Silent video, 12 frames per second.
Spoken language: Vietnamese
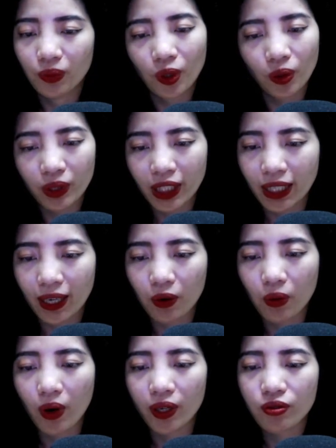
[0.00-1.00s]
Lúc đi ngang
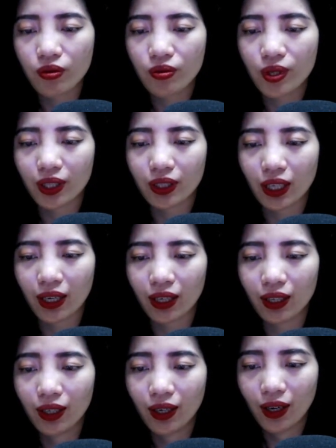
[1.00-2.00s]
qua chỗ Nhật Hạ,
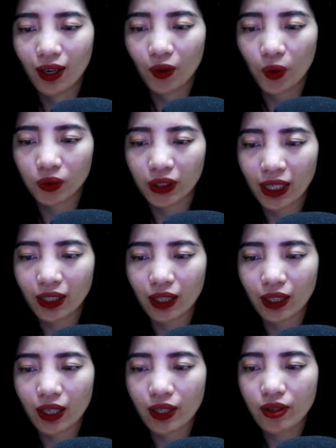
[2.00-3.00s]
cô ta để
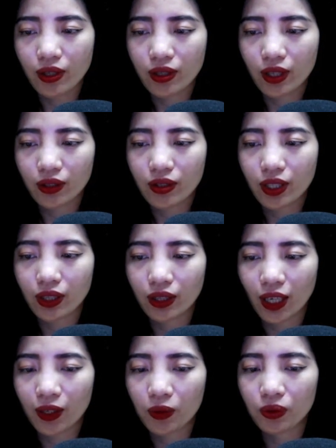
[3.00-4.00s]
ý chiếc nhẫn trên
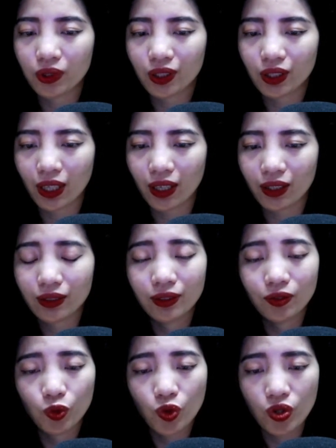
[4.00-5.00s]
tay của Nhật Hạ
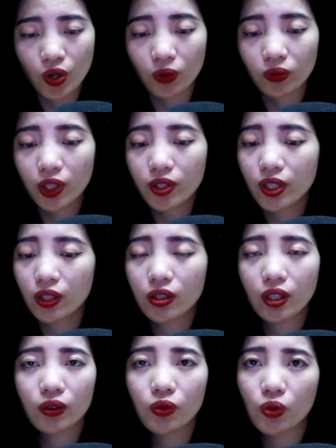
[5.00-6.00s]
giống với chiếc
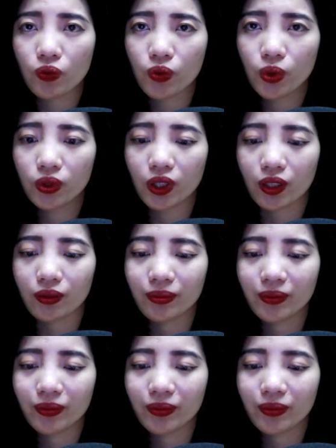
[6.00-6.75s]
nhẫn của Vũ Thần.